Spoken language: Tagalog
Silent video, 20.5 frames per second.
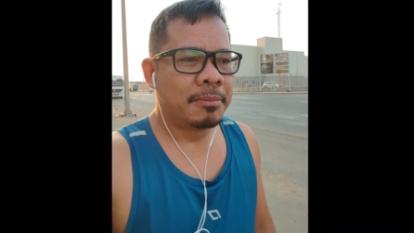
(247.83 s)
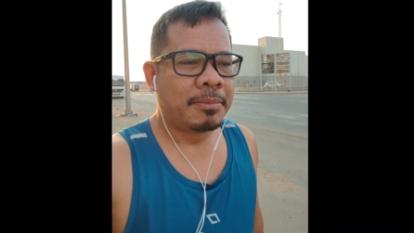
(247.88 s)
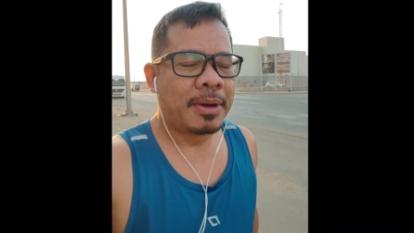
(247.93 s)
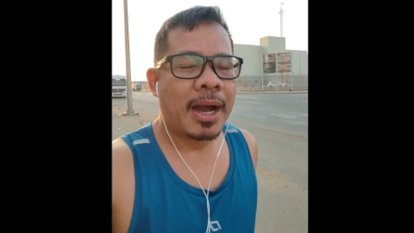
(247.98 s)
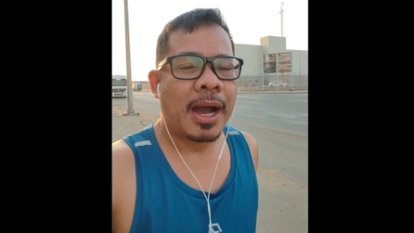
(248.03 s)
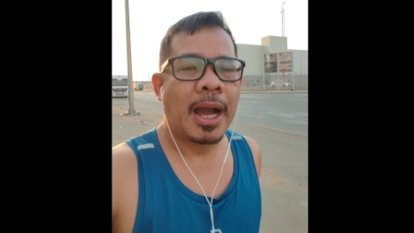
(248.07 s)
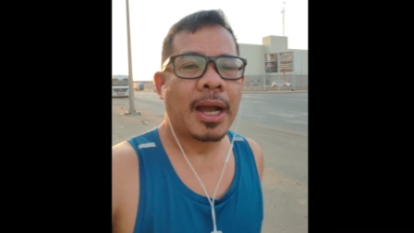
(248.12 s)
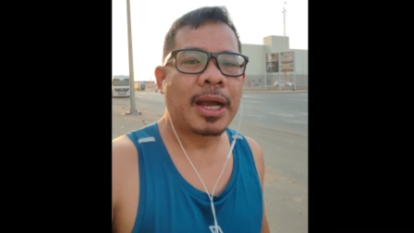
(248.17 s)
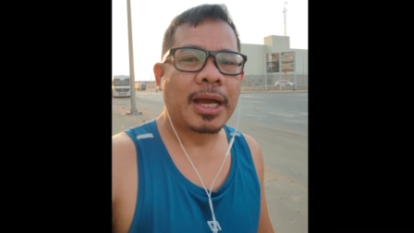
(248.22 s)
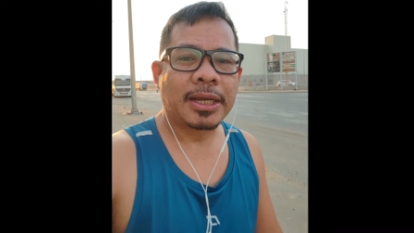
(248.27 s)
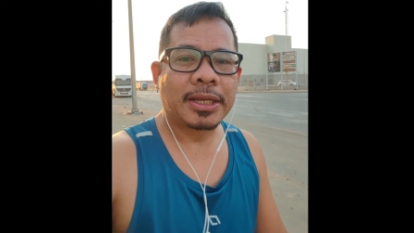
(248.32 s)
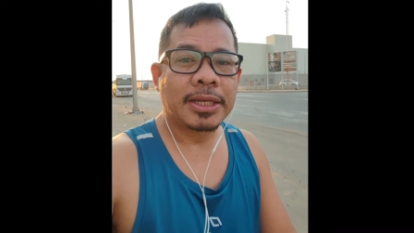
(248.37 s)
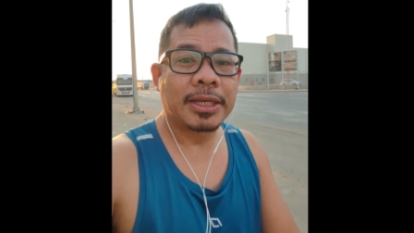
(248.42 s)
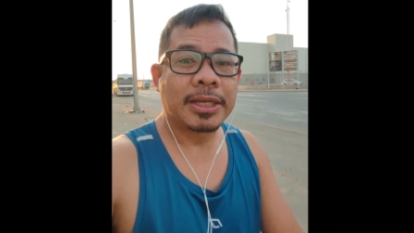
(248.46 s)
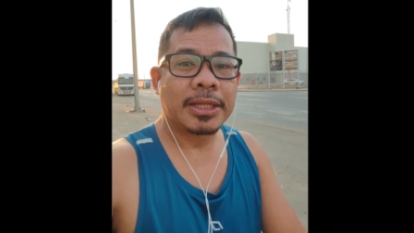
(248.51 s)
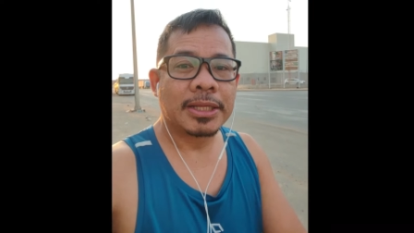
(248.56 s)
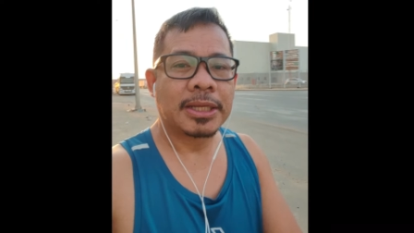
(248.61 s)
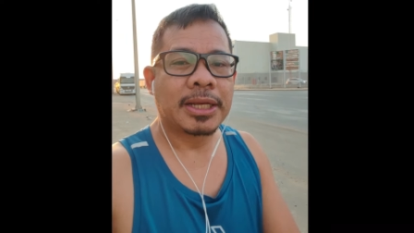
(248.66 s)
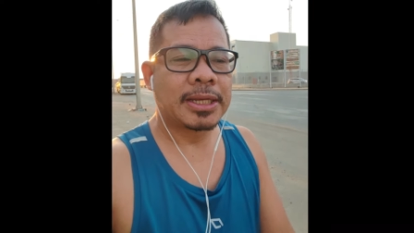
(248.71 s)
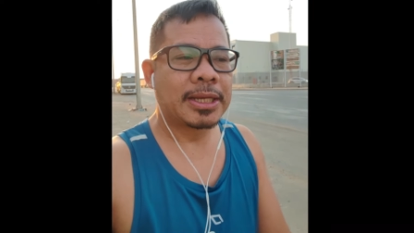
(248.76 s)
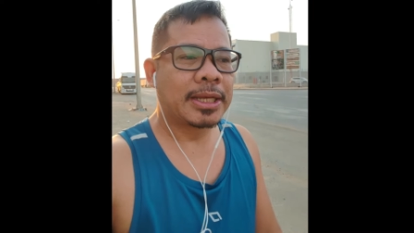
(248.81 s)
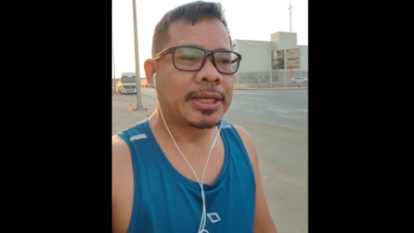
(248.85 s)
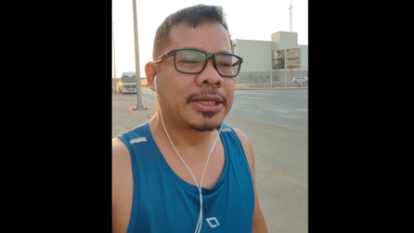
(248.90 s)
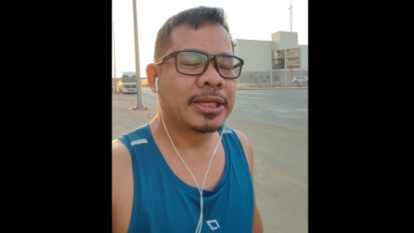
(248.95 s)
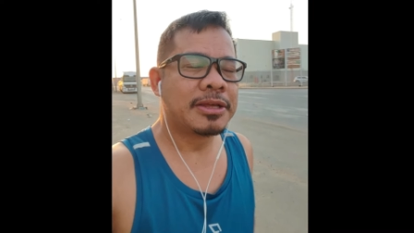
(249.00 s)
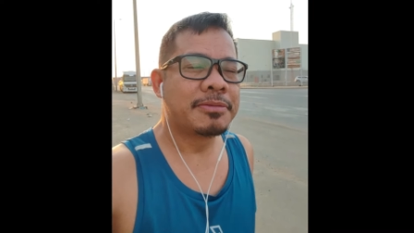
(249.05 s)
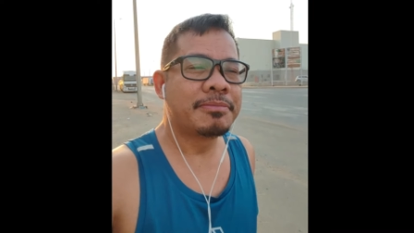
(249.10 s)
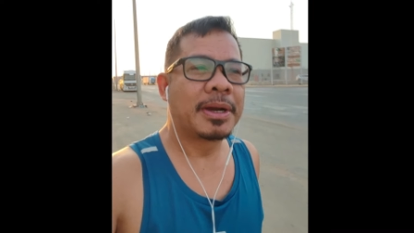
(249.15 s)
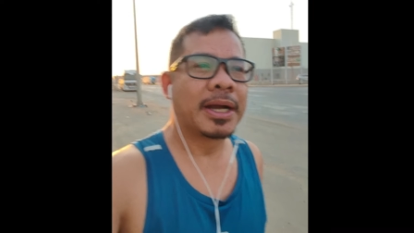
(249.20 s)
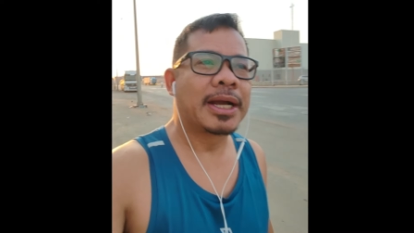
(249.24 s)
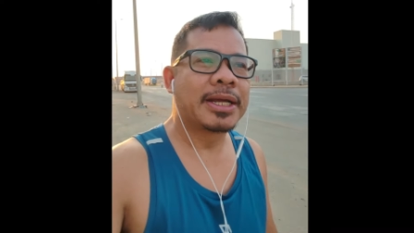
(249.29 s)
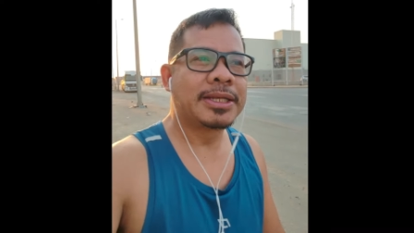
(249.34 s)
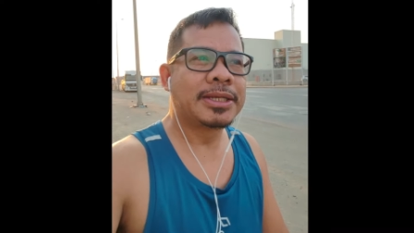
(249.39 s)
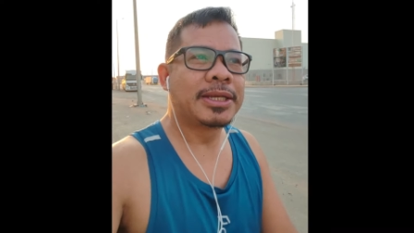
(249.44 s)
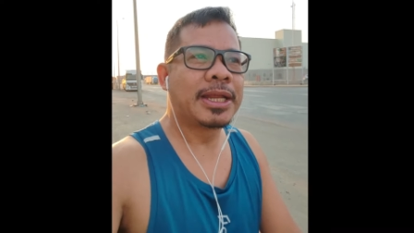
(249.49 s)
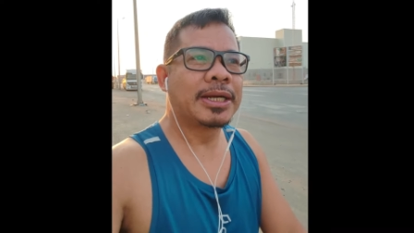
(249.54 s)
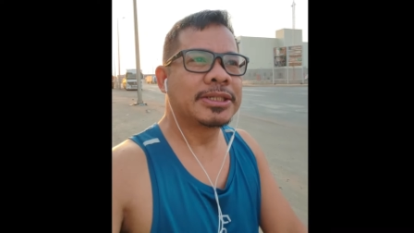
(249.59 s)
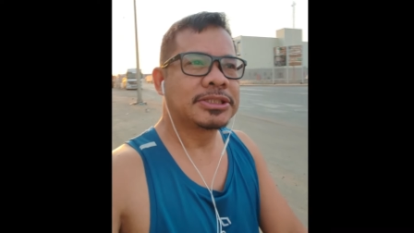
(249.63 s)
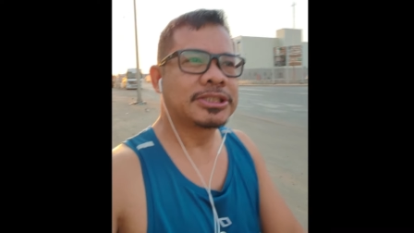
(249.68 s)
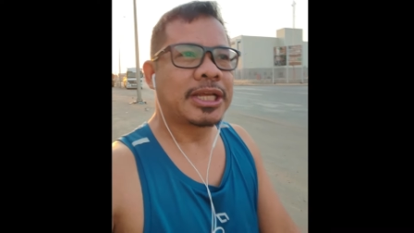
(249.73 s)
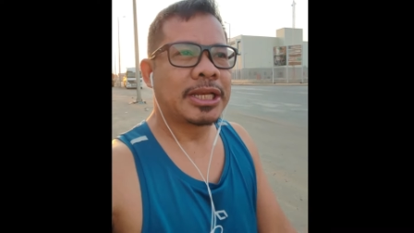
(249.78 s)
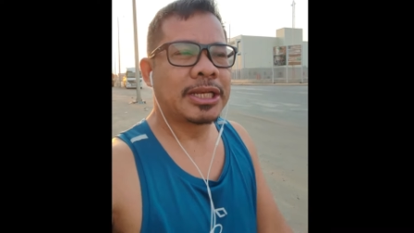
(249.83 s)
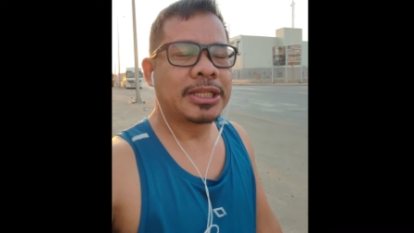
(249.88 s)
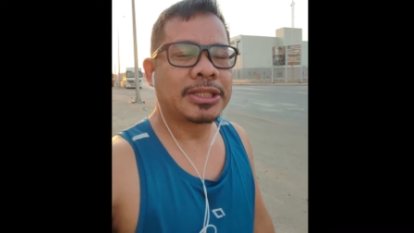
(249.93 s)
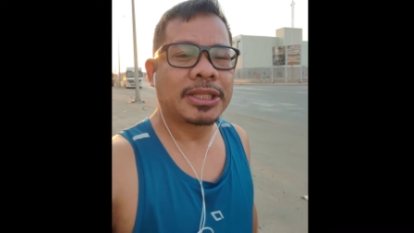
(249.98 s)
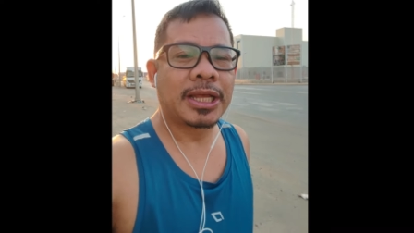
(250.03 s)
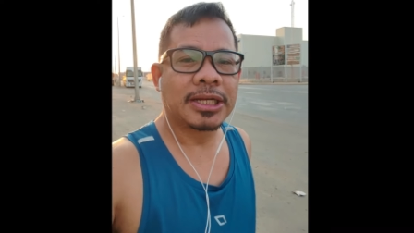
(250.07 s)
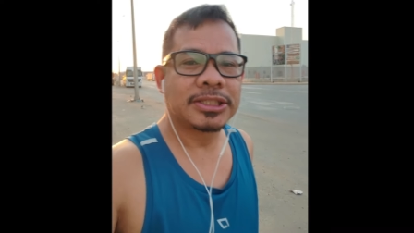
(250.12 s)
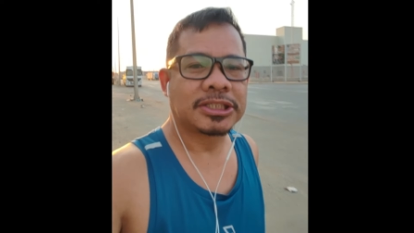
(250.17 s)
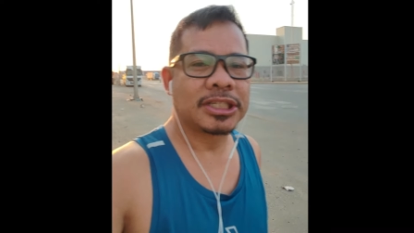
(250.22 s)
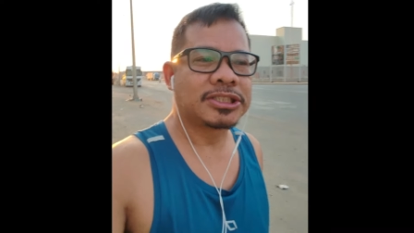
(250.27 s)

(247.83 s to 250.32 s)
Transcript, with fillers: makakarinig ka na hindi magandang salita,